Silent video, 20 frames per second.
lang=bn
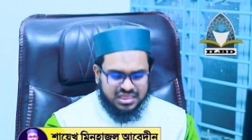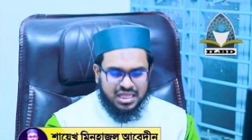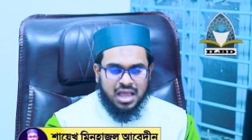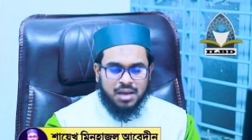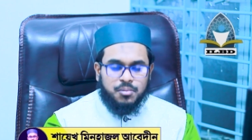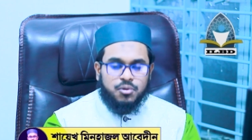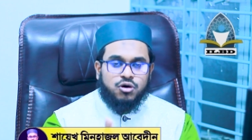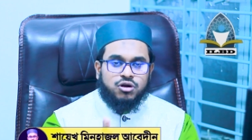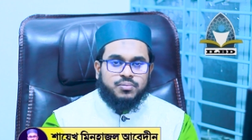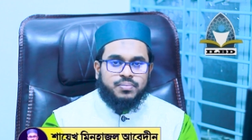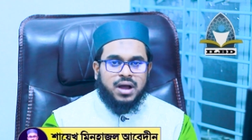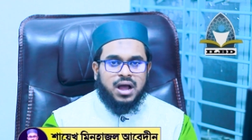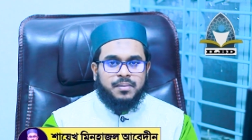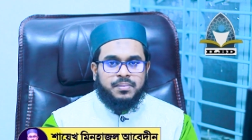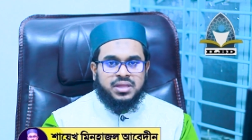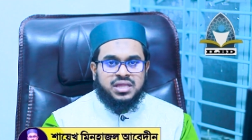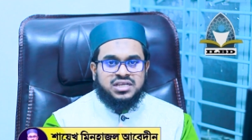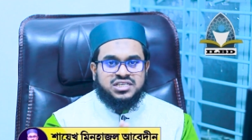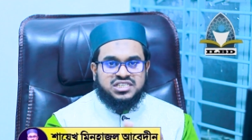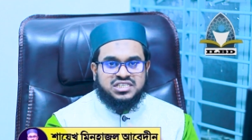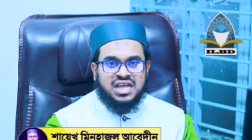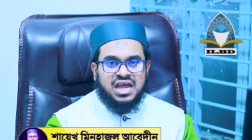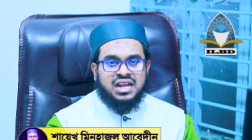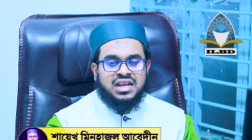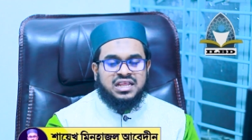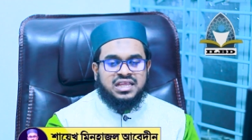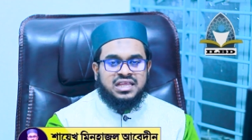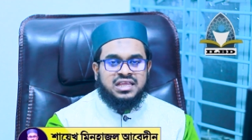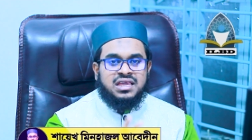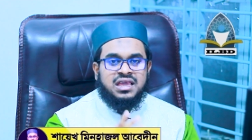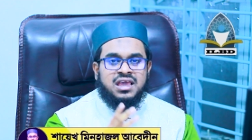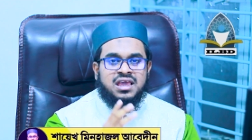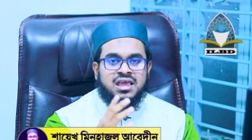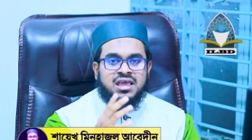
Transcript: দেবর ভাবি শালী